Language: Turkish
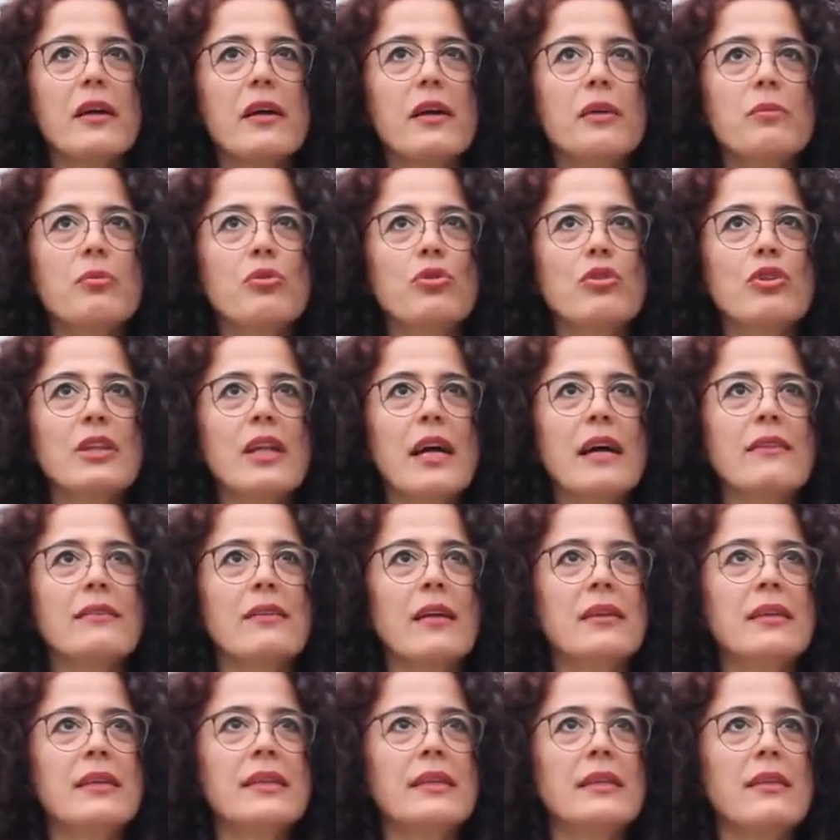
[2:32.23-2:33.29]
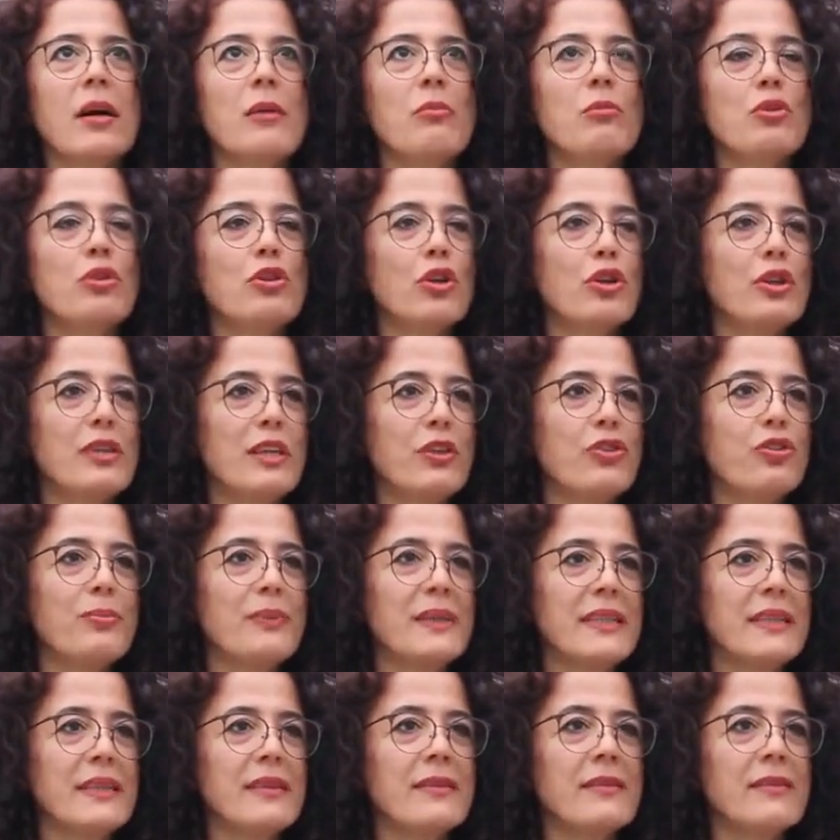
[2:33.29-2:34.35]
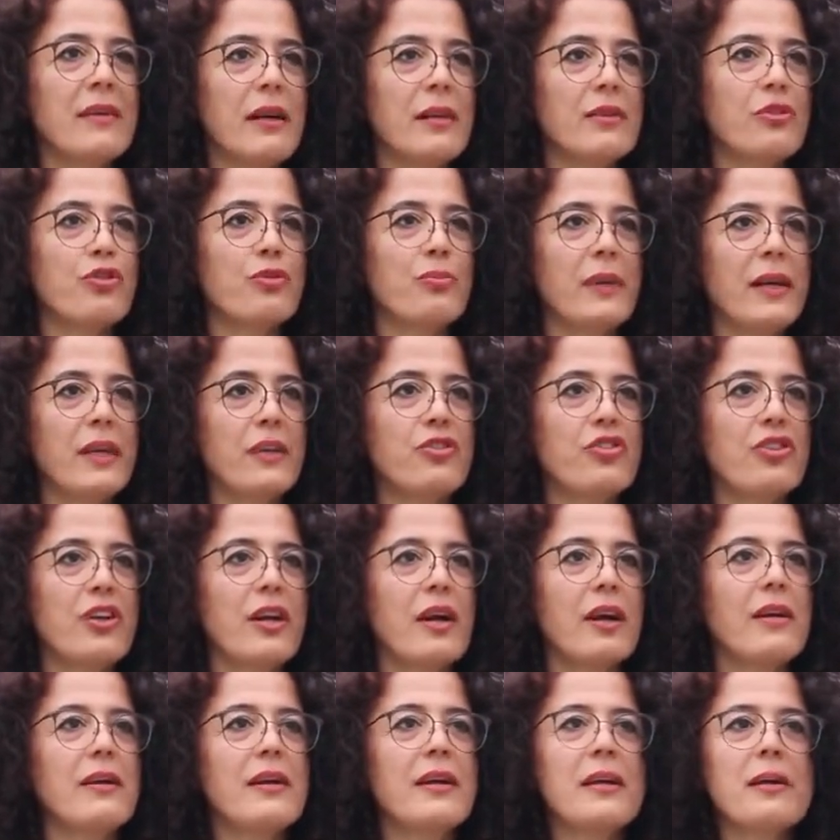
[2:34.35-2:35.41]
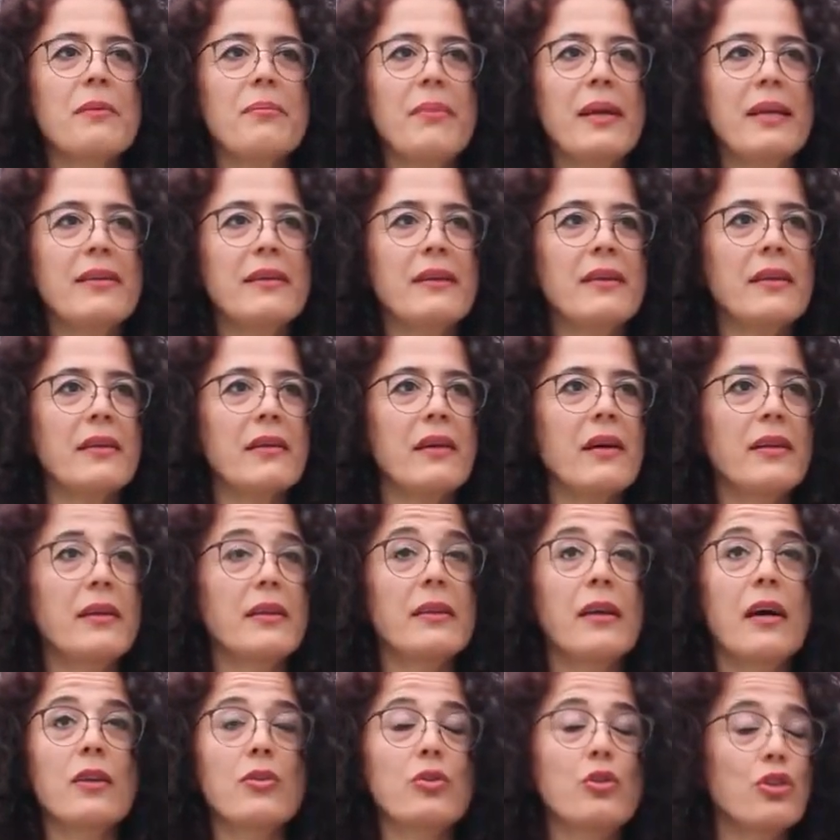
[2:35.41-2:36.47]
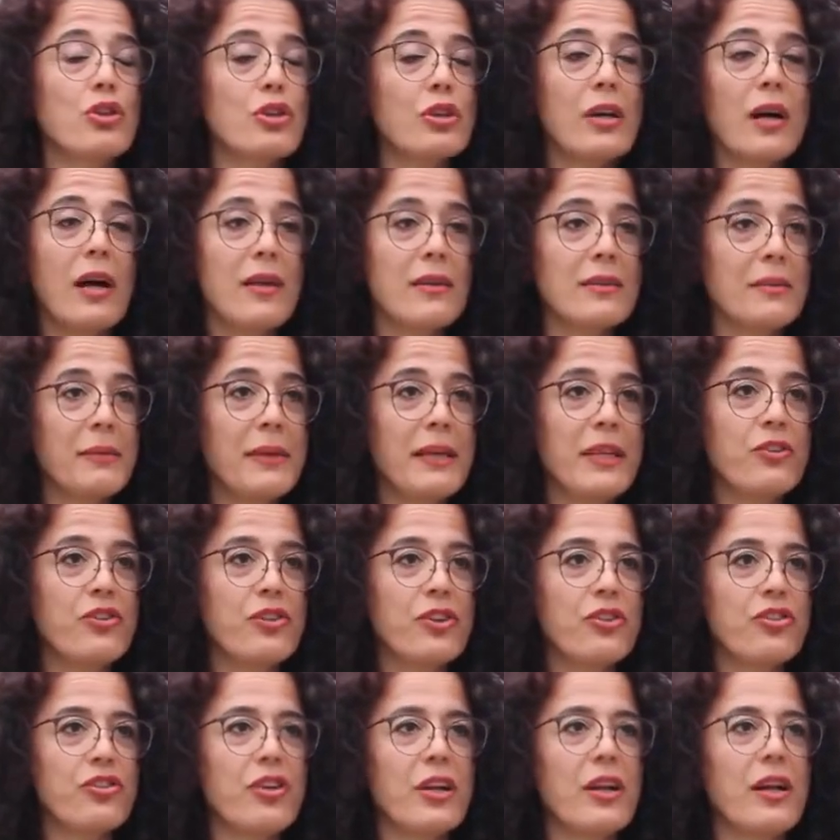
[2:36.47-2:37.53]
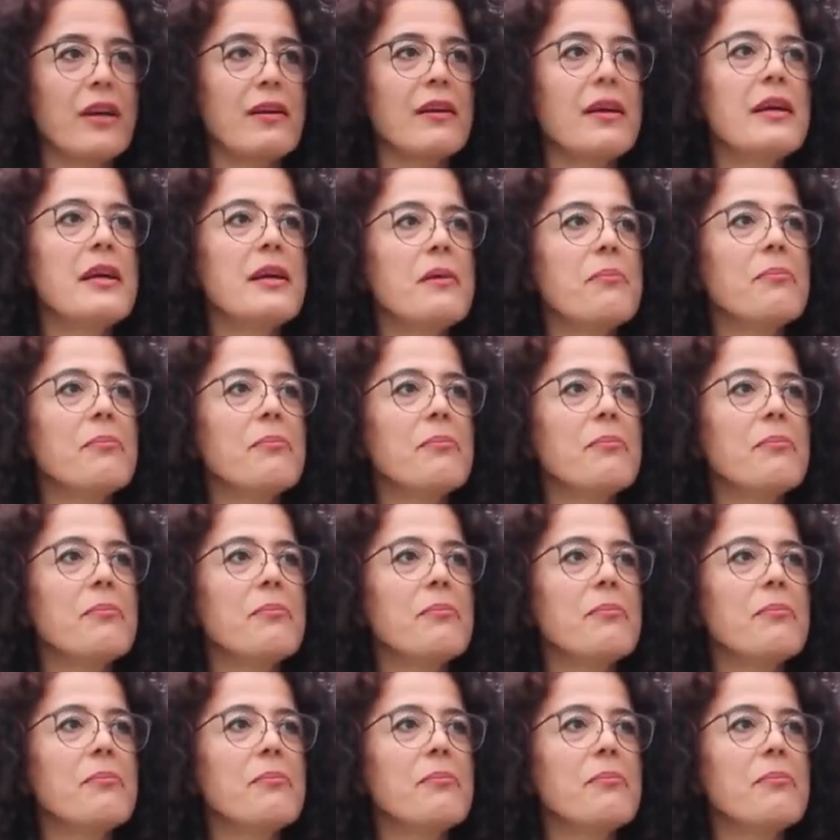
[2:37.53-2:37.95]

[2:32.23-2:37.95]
Ee, bunu zaten İstanbul Sözleşmesi'ni tartışmaya açarak, medeni daha doğrusu kaldırmaya çalışarak,